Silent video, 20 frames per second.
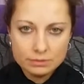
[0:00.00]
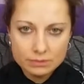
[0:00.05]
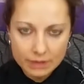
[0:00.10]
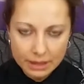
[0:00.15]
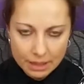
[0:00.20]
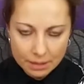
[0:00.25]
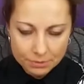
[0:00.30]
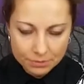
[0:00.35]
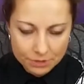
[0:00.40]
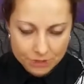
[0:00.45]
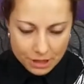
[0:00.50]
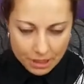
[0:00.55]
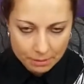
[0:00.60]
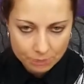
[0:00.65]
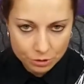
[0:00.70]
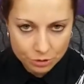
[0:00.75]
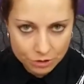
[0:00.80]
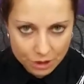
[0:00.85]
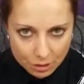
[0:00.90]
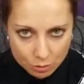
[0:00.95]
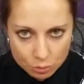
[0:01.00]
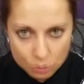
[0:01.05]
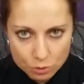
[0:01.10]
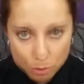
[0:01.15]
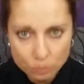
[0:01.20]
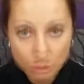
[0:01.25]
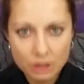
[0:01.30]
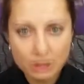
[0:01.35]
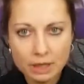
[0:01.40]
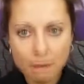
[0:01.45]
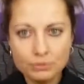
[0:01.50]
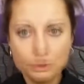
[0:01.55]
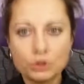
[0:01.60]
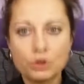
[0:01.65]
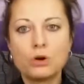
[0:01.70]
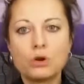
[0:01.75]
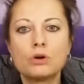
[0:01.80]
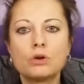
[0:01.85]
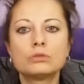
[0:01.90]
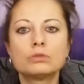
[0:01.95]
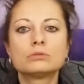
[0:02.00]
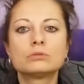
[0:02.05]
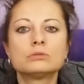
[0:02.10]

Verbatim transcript: Tak jak powiedziałam, no nie usunie nam to